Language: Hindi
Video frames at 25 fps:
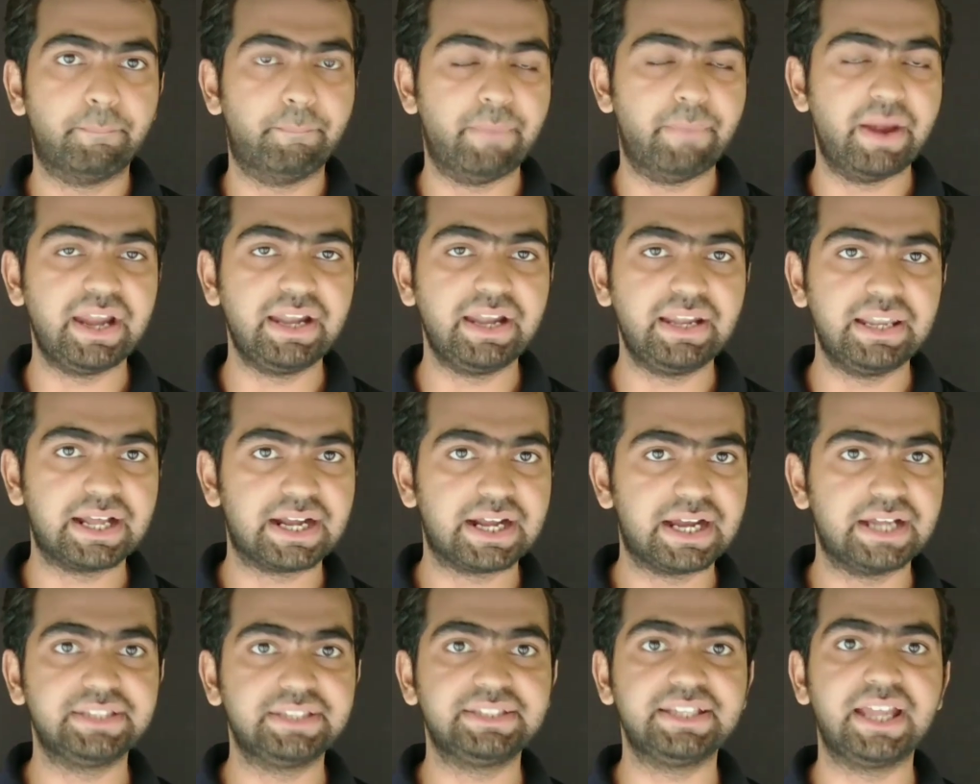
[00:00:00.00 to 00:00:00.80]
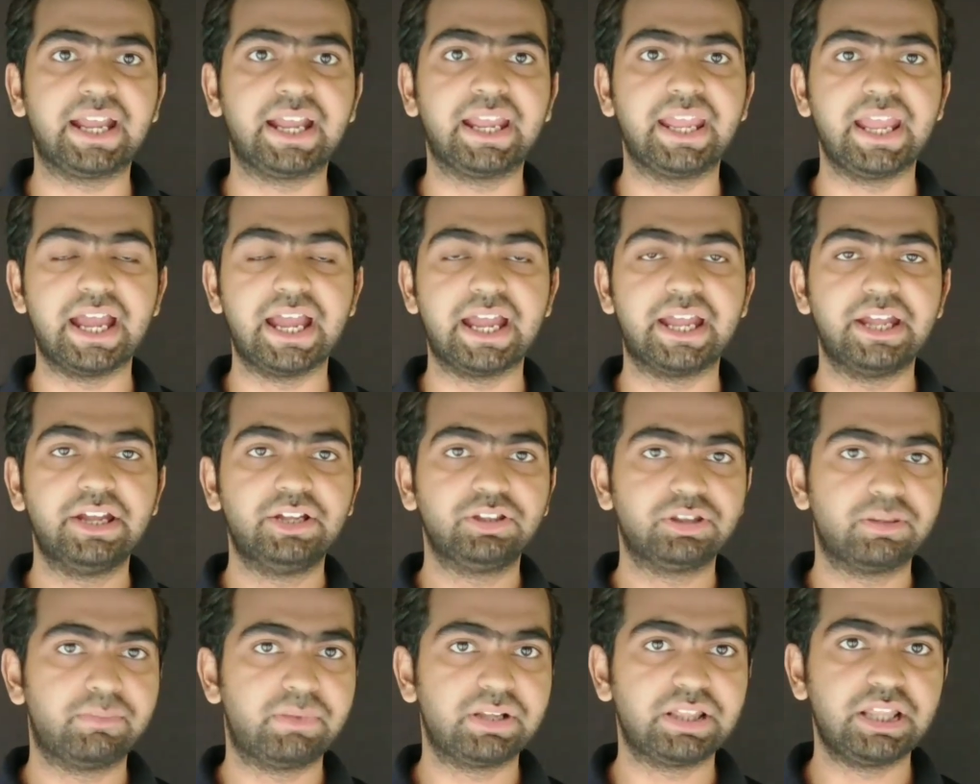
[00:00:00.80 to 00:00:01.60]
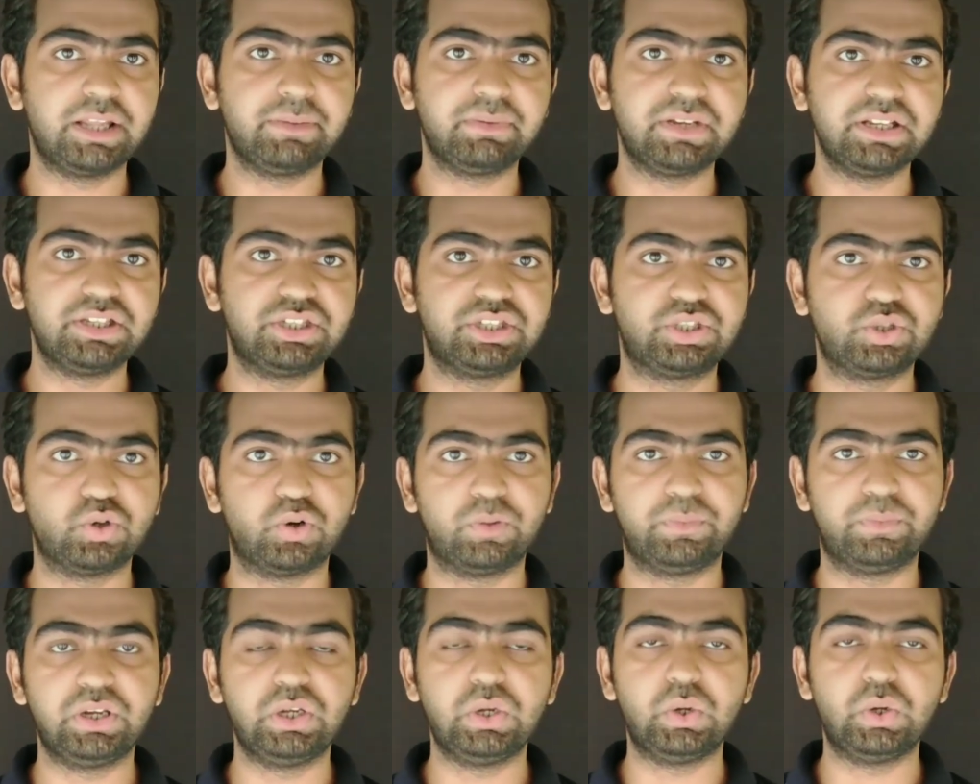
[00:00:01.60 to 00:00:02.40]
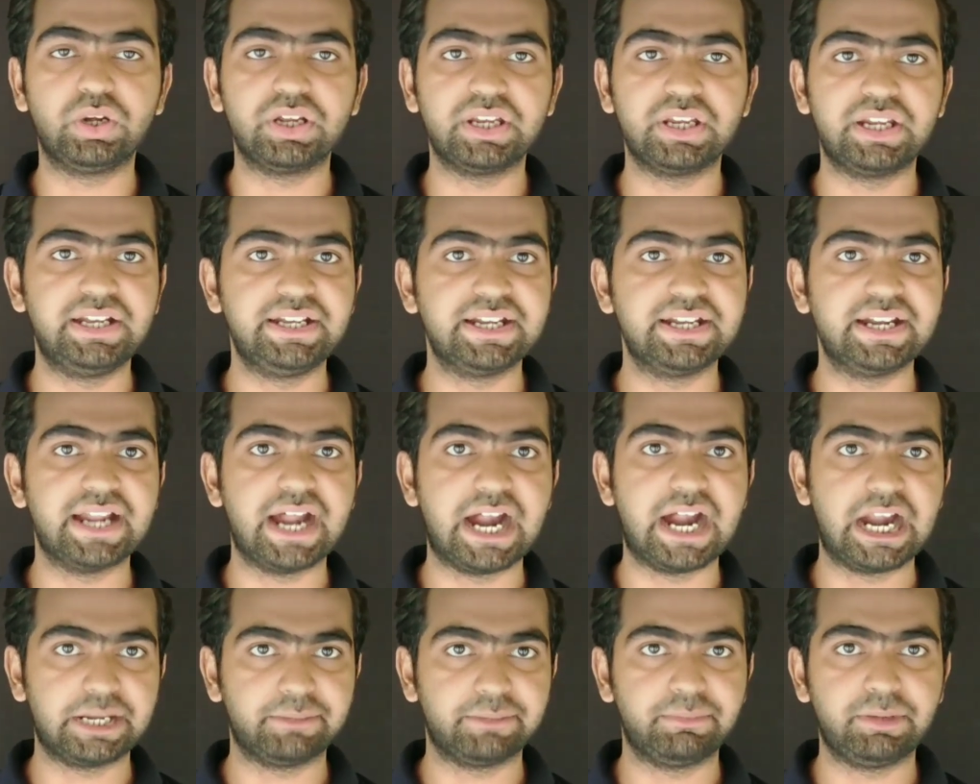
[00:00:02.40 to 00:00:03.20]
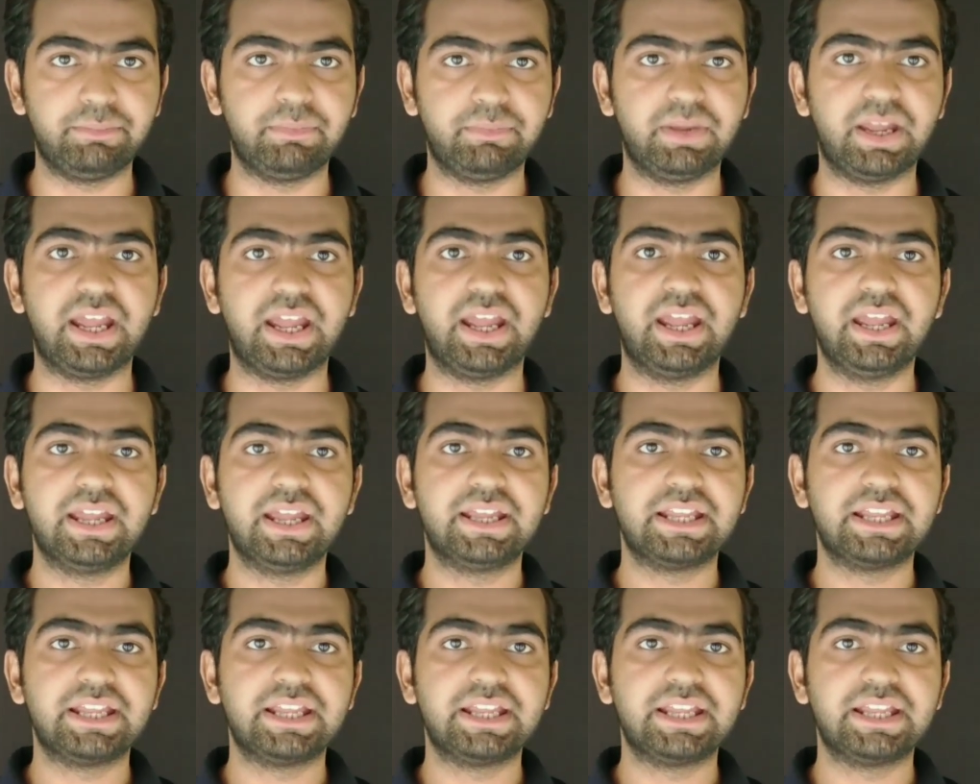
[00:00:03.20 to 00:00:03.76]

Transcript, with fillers: बैन लगा दिया गया है तो मतलब कि जो भी लोग इंडियन आर्मी में है